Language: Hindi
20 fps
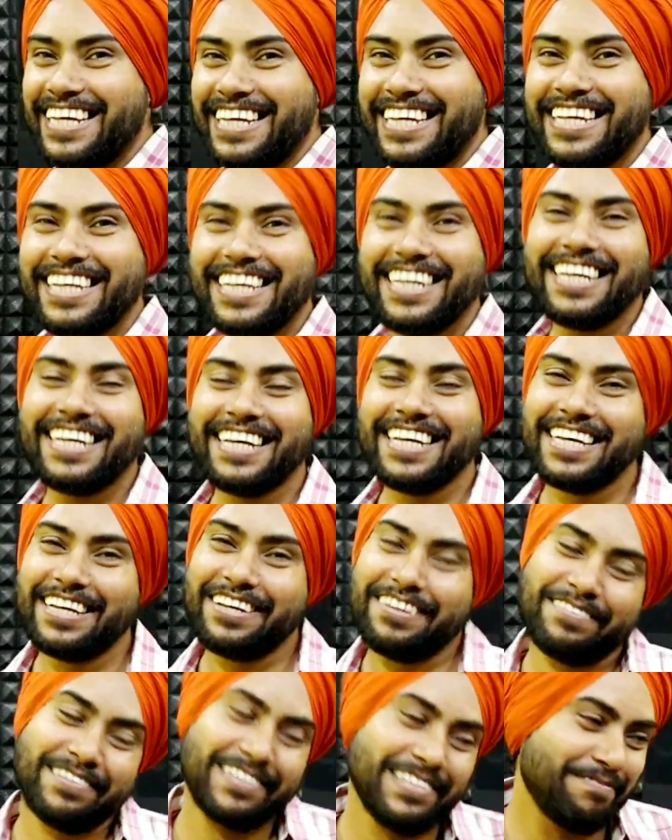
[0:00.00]
के लिए है ही
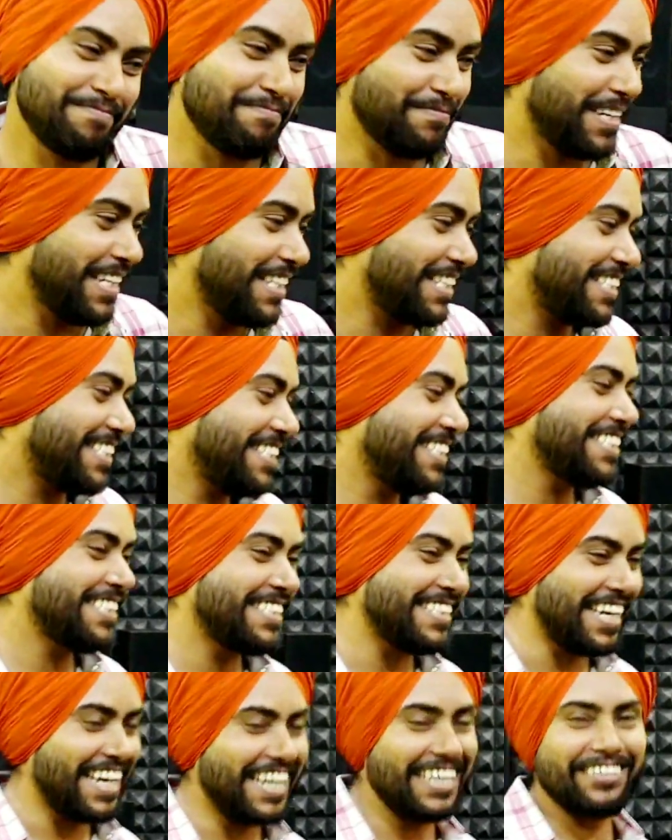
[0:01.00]
नहीं बस
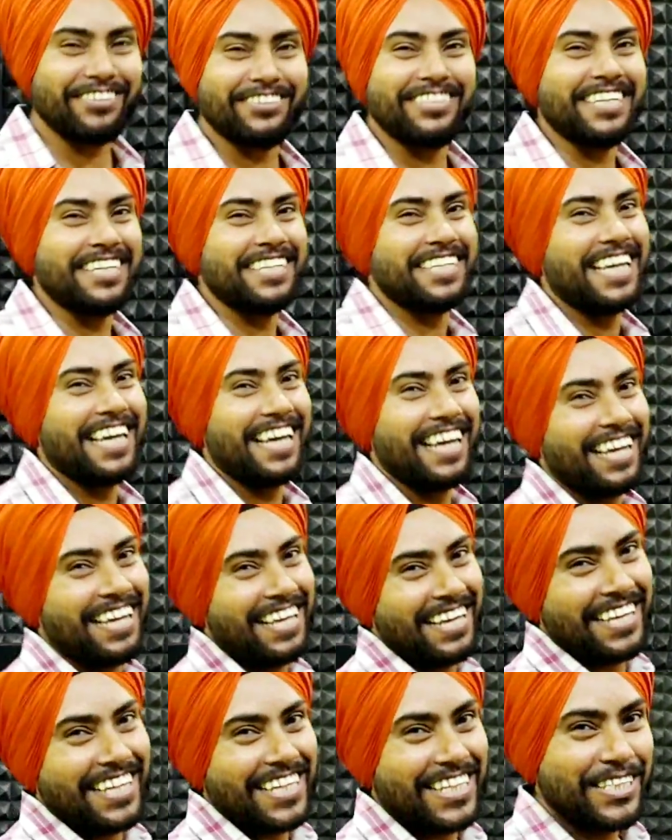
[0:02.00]
यही तो चीज है
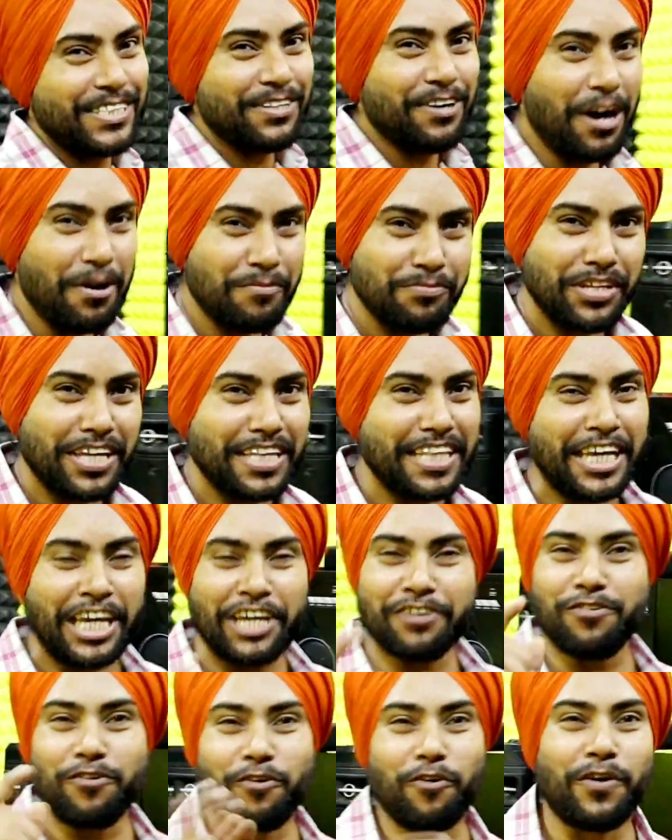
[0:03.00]
जो हम दे
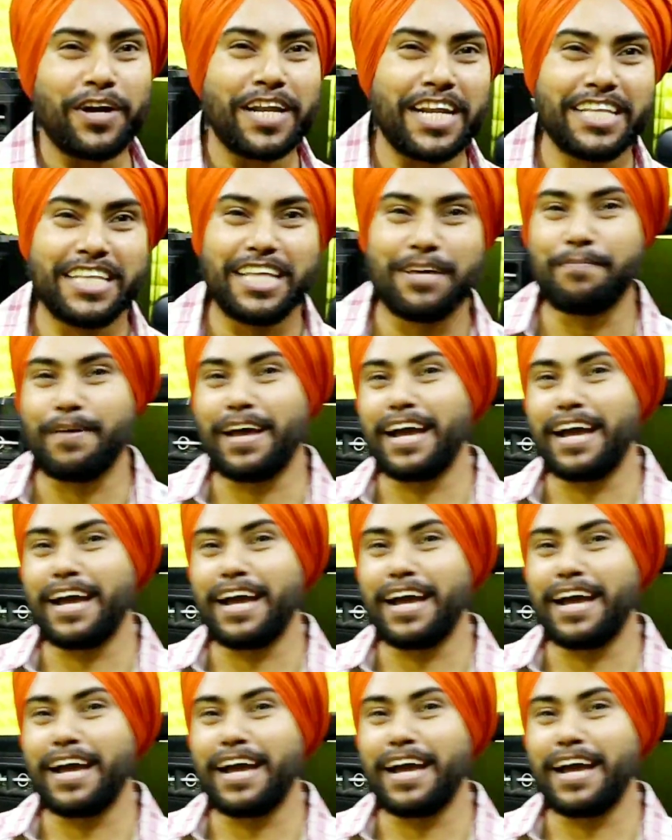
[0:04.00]
देंगे वो कोई नहीं दे